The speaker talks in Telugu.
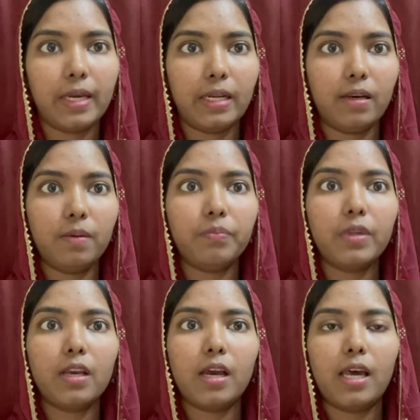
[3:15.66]
పైన
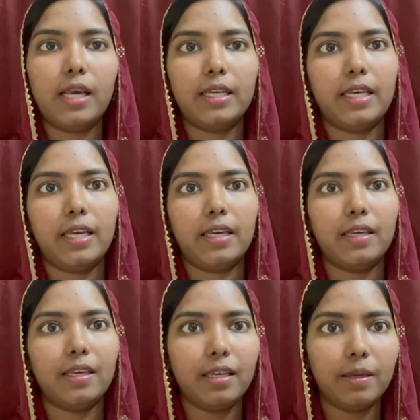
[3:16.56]
అలాగే
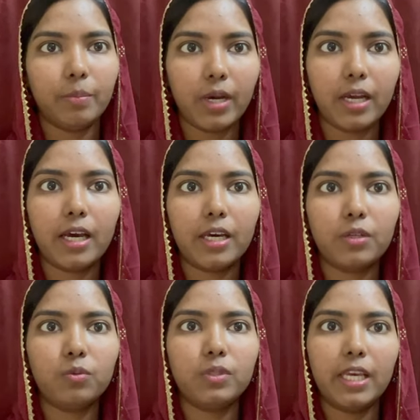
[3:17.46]
ఈ
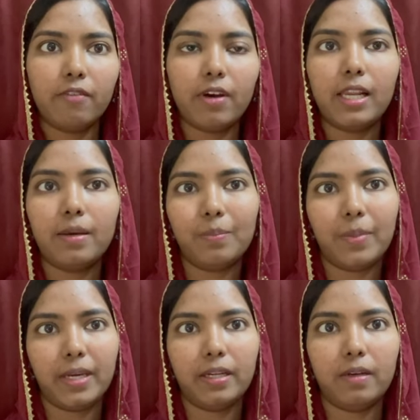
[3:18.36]
బంగారు దేవాలయం
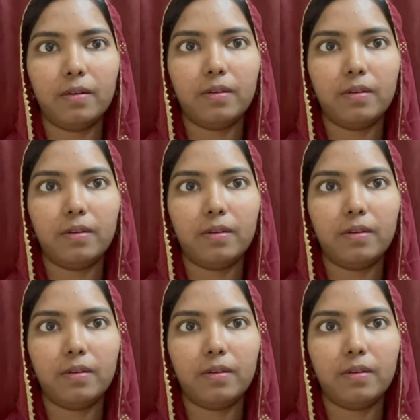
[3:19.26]
పైన